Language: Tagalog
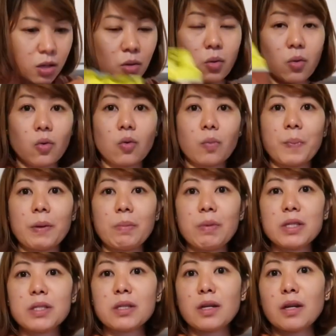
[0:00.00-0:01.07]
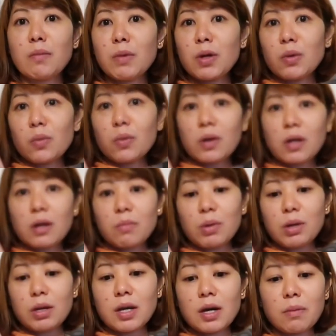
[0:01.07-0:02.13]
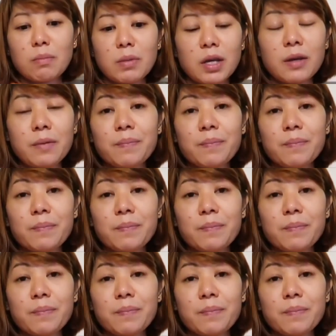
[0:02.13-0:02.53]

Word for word: O, coffee beans na naman. O, oh, grabe, dami